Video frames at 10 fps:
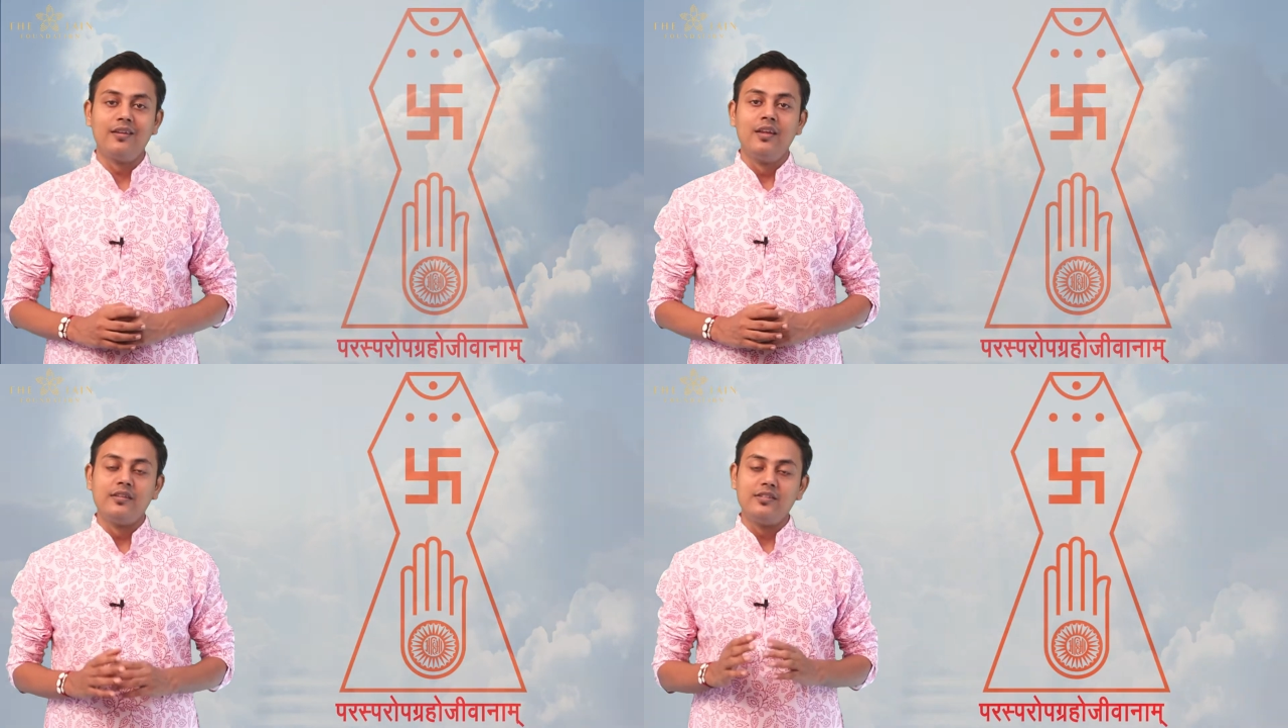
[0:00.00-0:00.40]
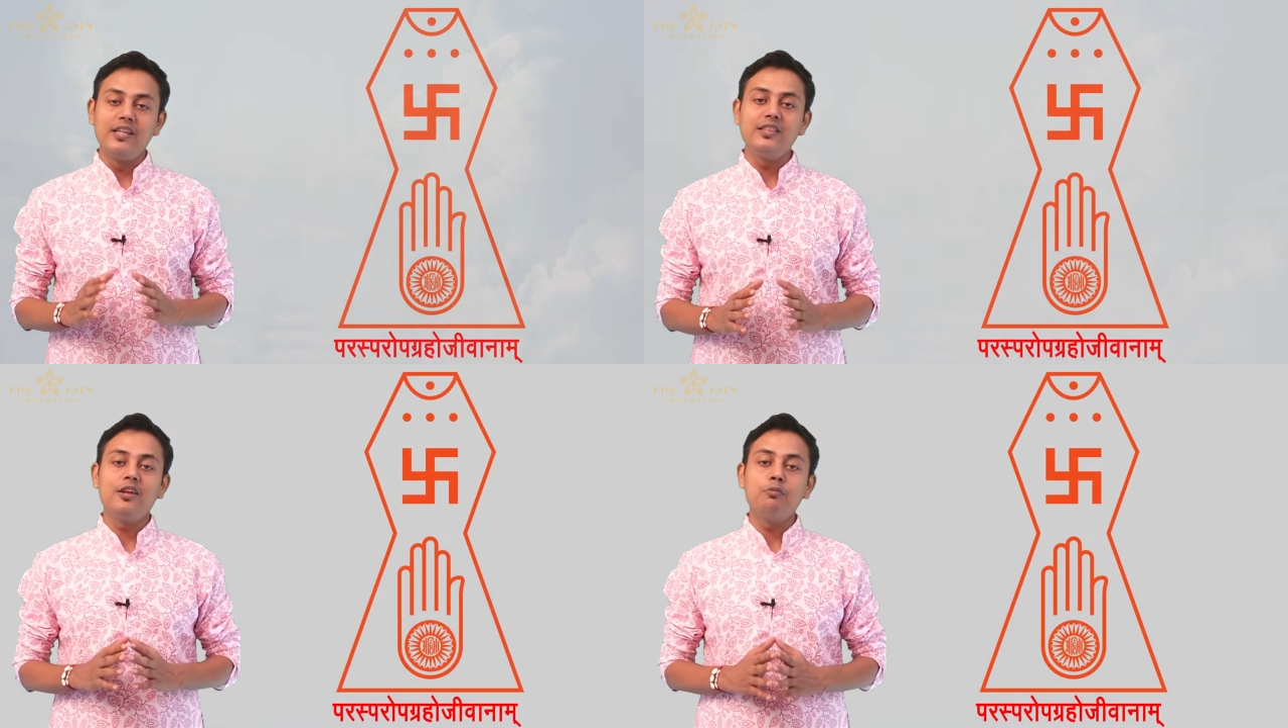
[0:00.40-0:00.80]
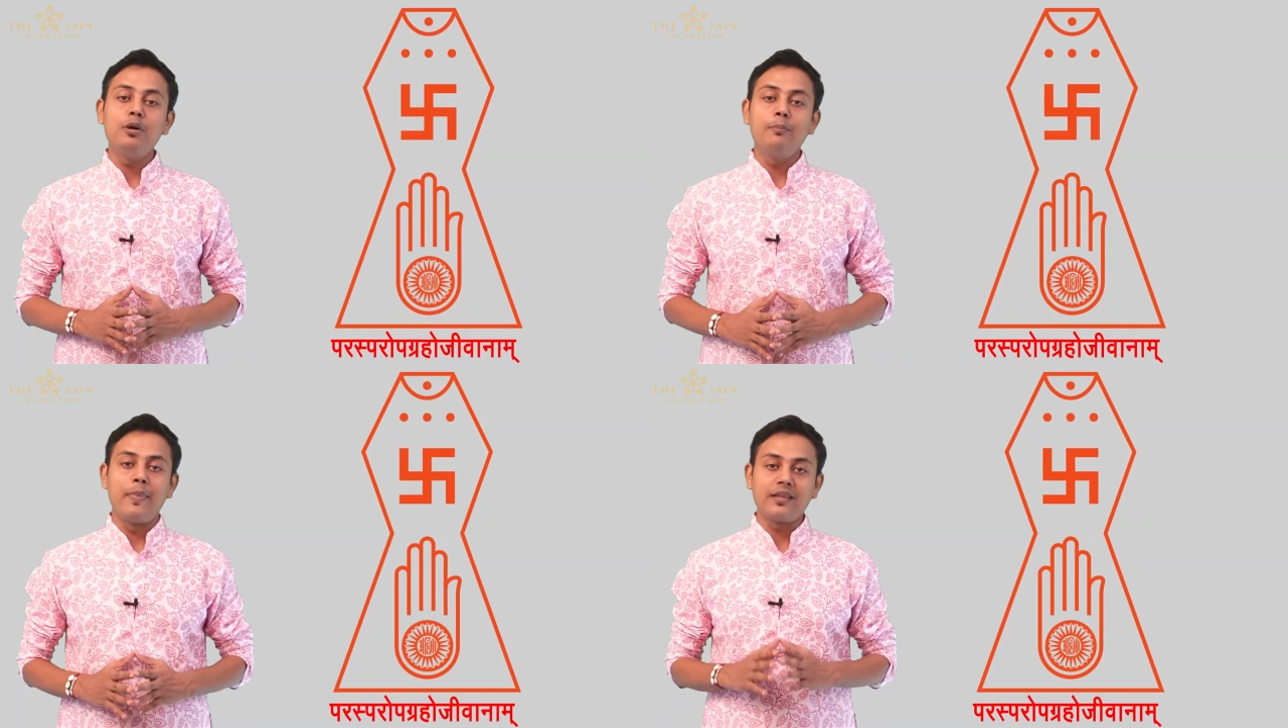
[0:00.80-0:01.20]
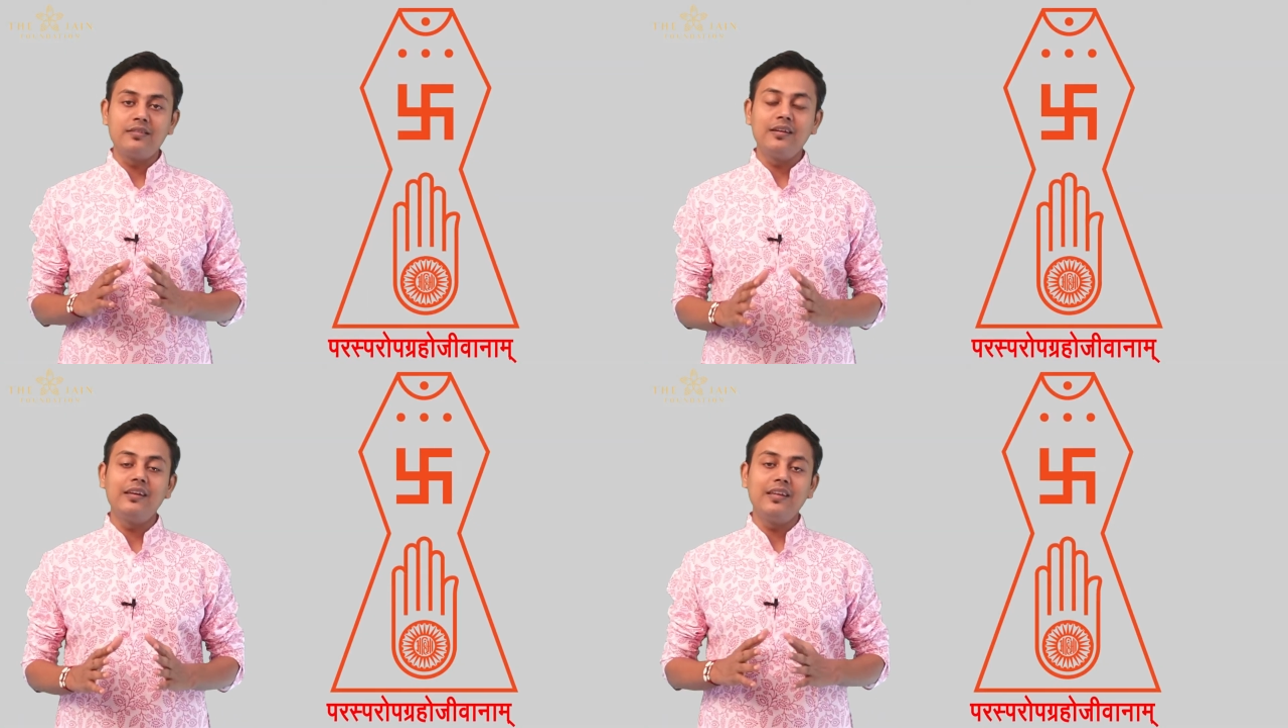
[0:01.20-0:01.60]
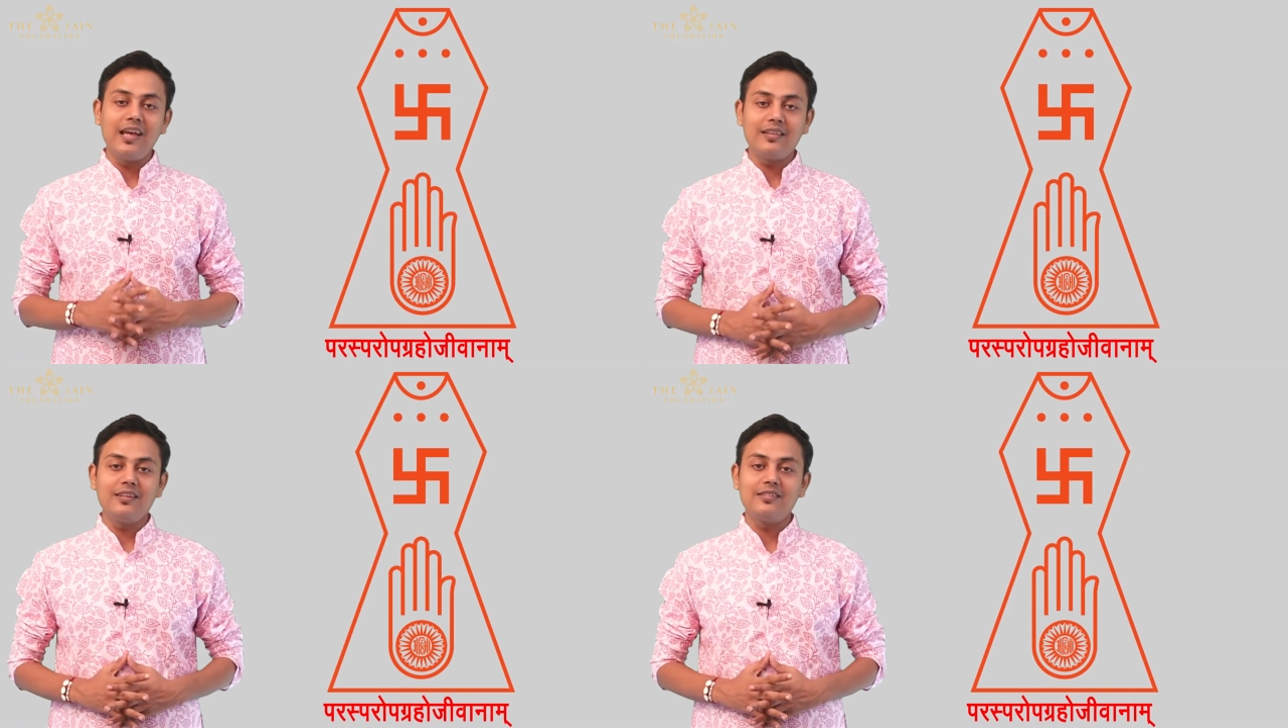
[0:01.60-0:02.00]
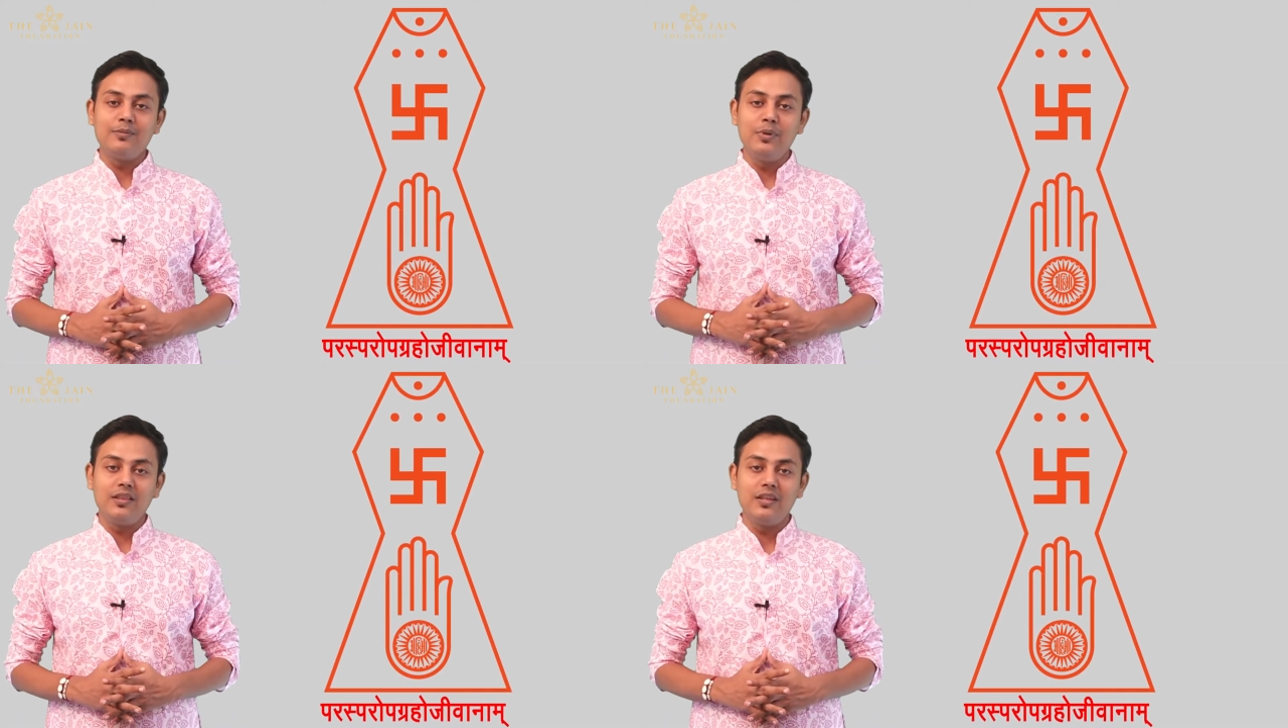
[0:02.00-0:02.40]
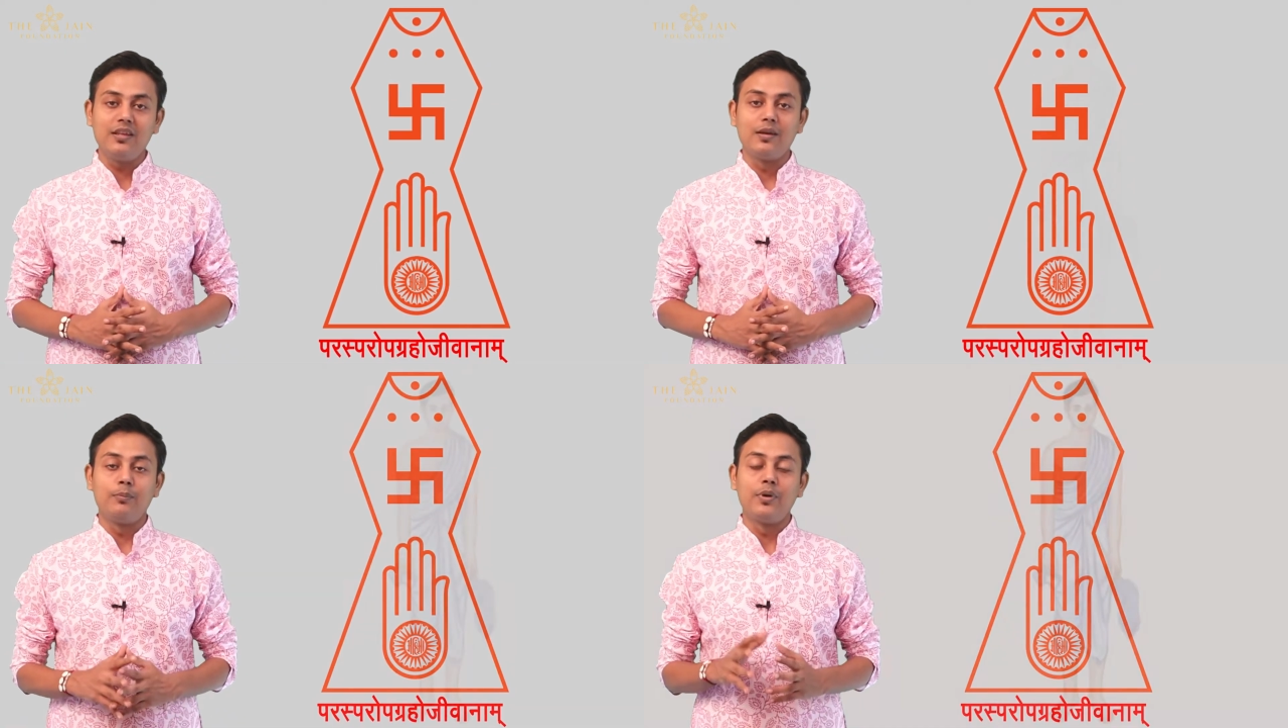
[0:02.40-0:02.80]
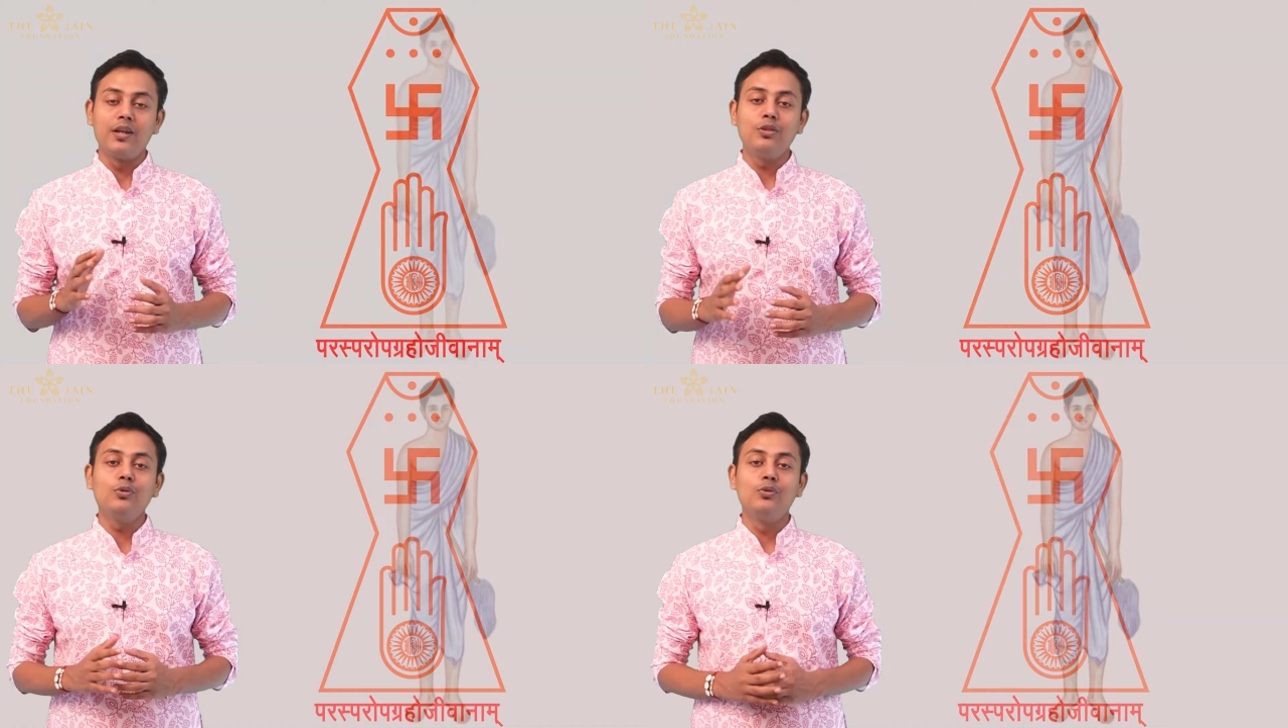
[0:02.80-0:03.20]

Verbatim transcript: जैन धर्म मात्र क्रिया तक सीमित नहीं है परंतु